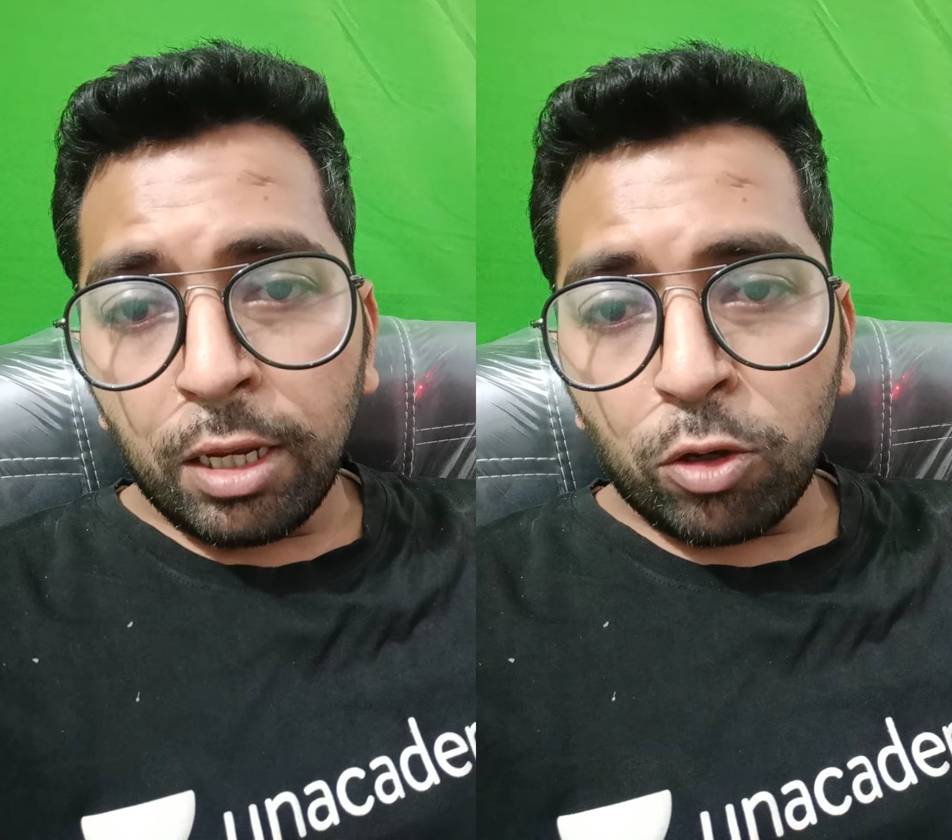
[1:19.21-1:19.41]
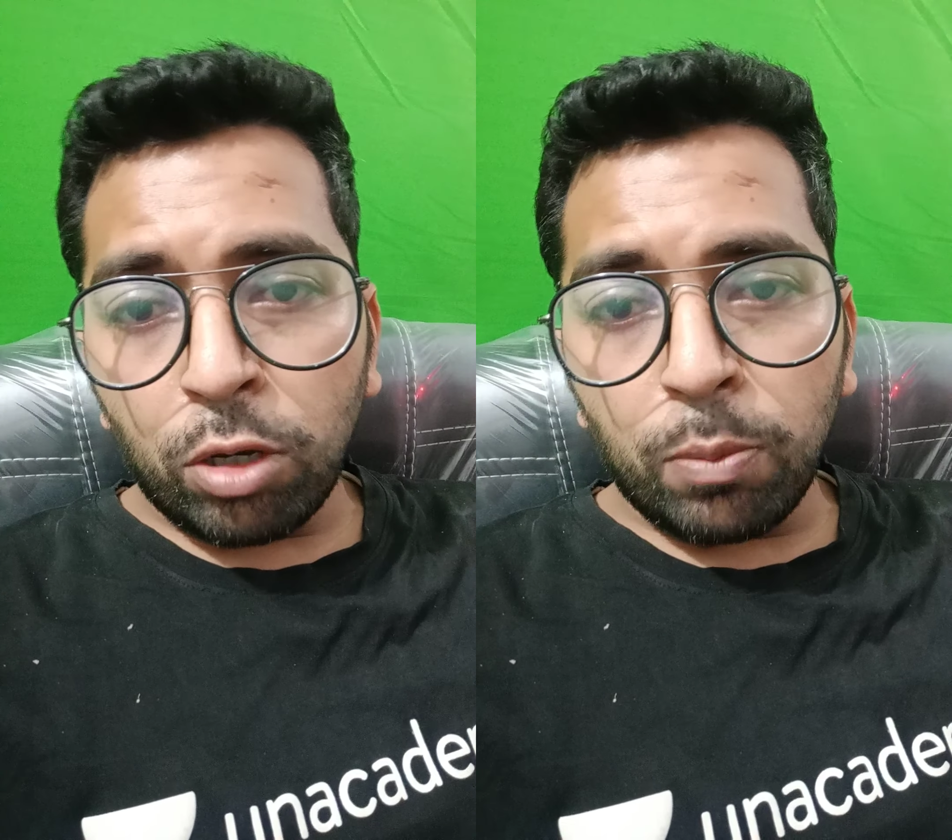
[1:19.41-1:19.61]

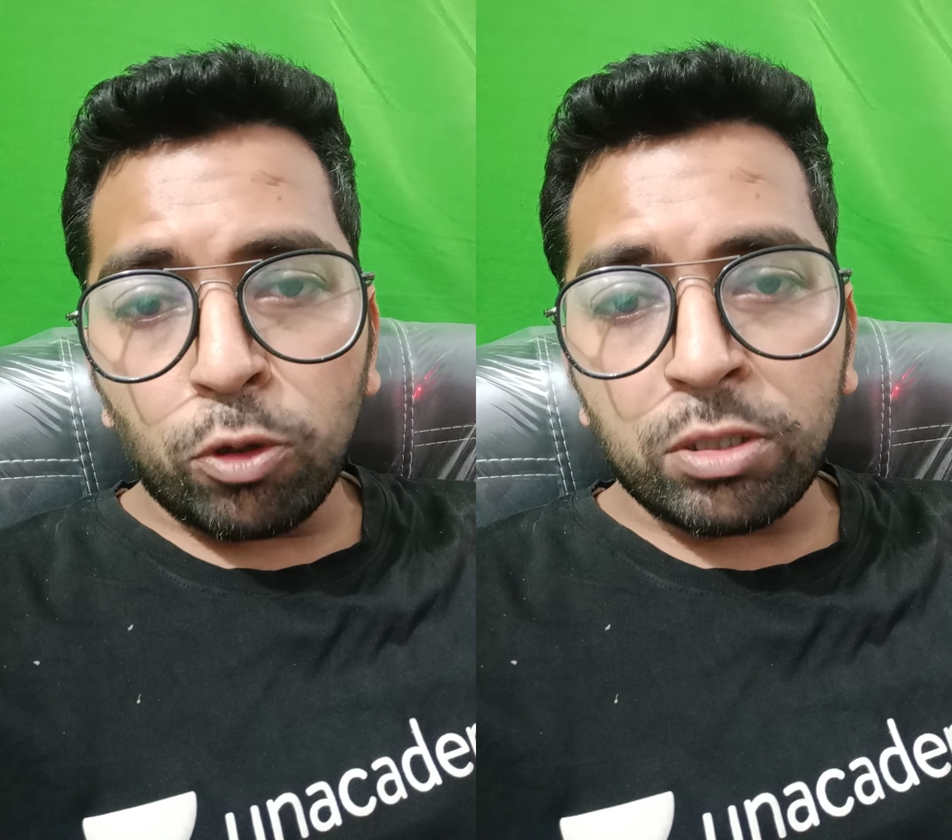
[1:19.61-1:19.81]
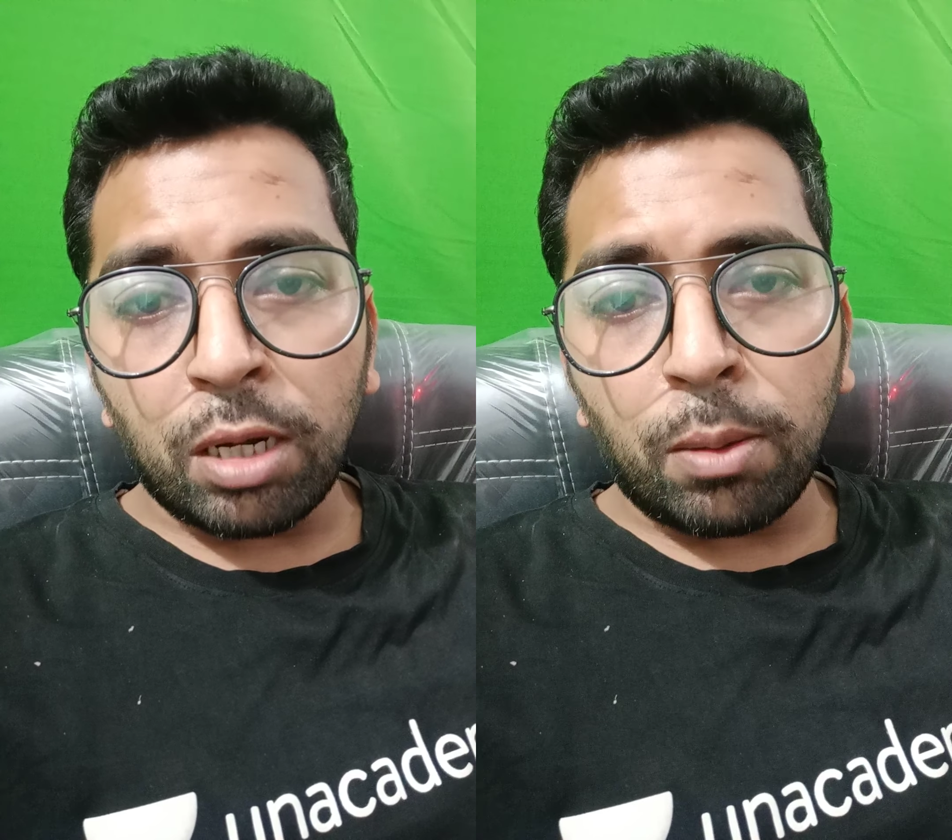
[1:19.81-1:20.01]
क्योंकि
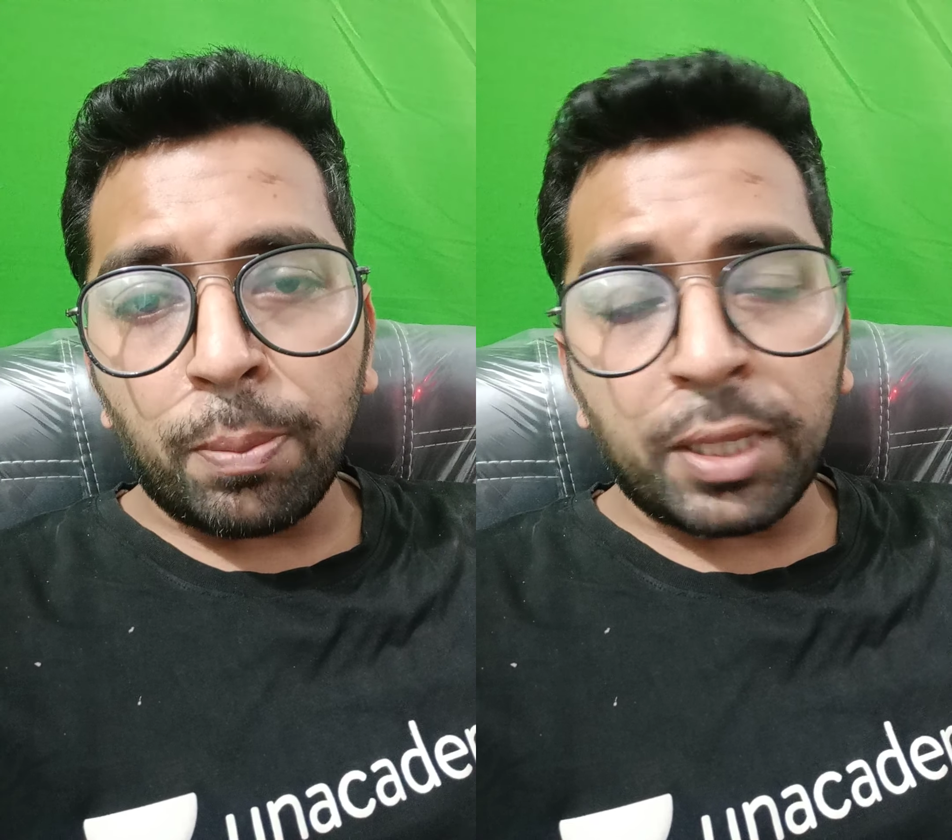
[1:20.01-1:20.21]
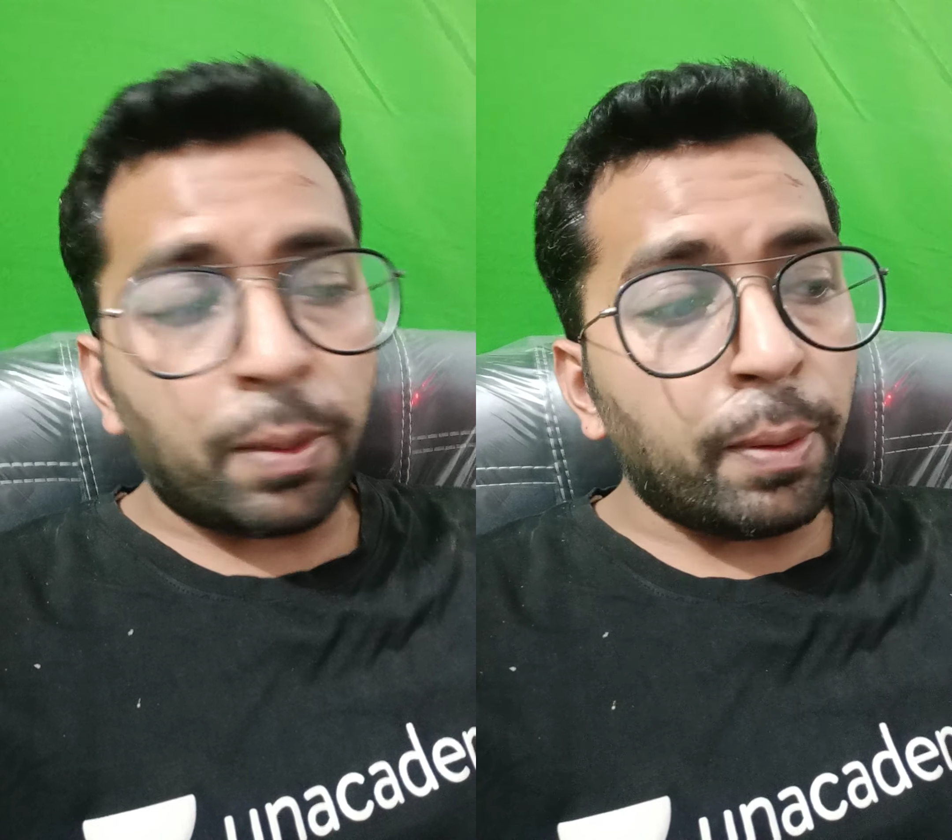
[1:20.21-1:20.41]
बुक से का
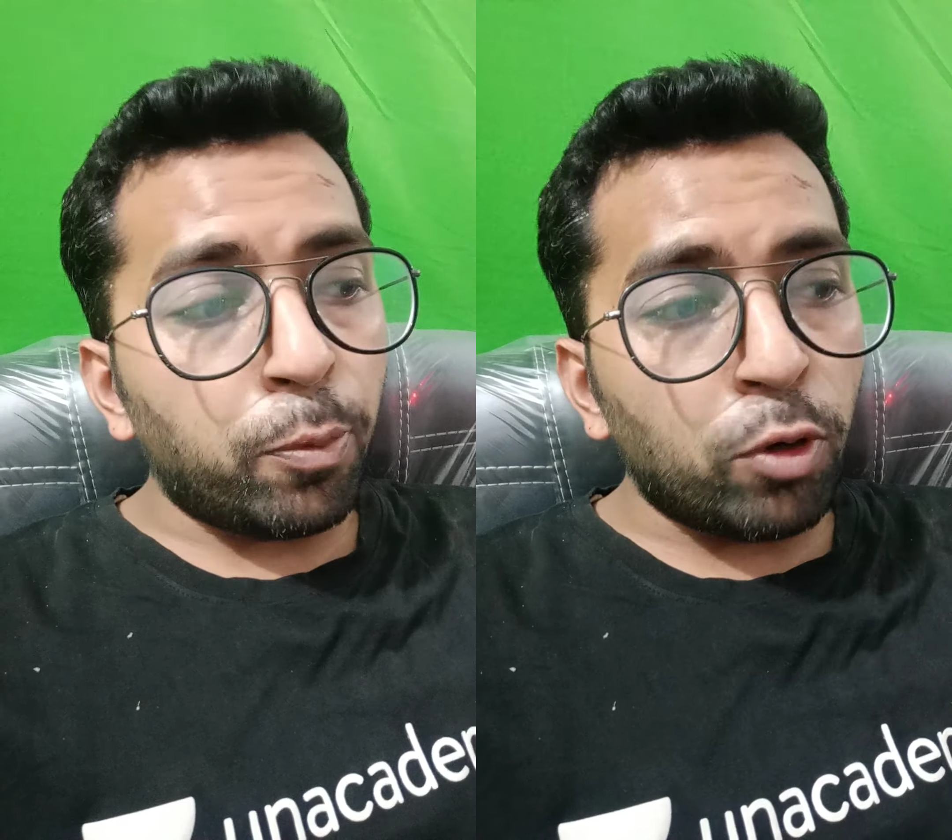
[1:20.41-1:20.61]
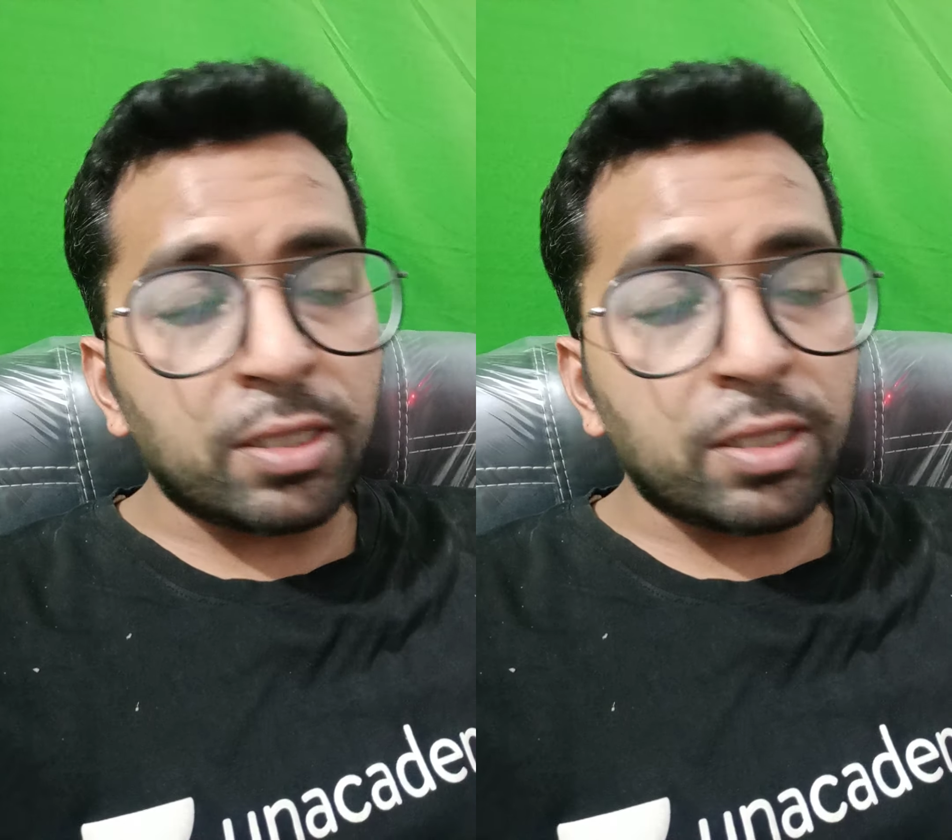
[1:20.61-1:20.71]
मतलब है पूरे